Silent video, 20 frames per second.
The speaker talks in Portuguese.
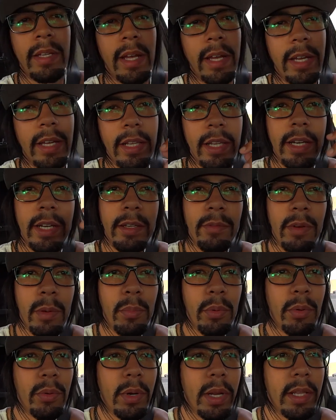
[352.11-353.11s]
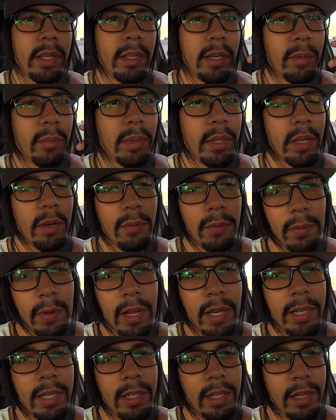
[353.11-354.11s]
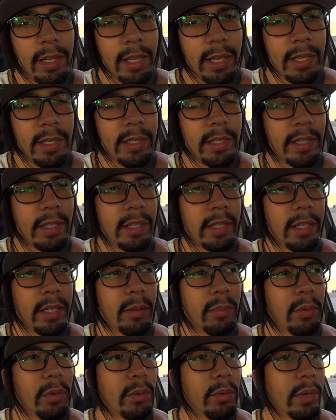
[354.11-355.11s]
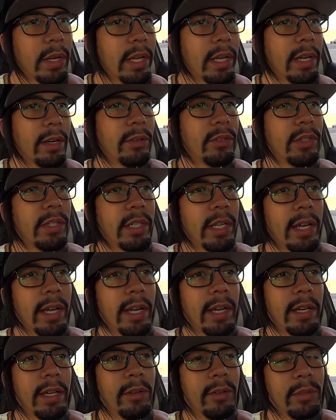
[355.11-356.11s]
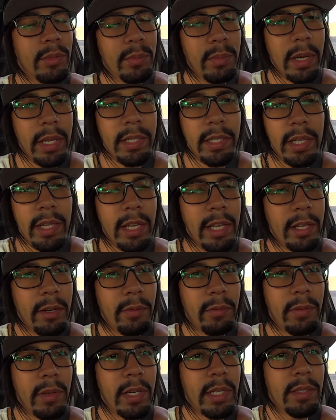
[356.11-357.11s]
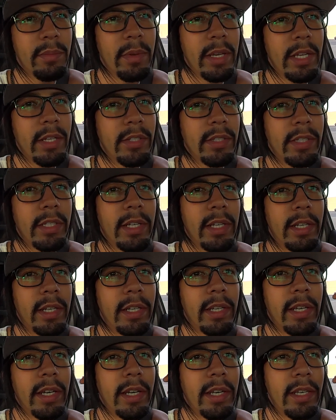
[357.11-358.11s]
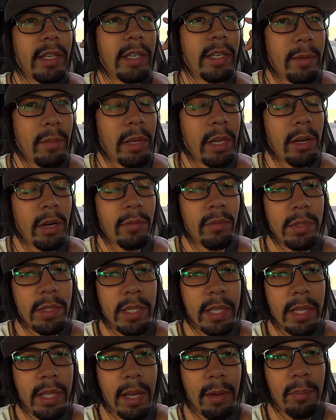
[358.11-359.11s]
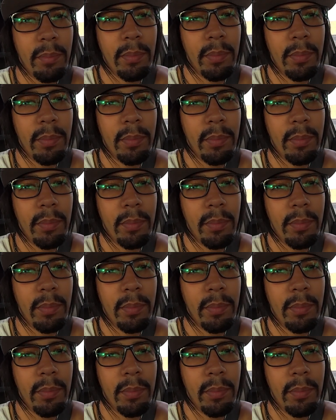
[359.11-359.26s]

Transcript: a galera que vai procurar trampo e não fala inglês, né, tem que procurar onde tá os brasileiros, infelizmente, né? E aí é melhor você estar tá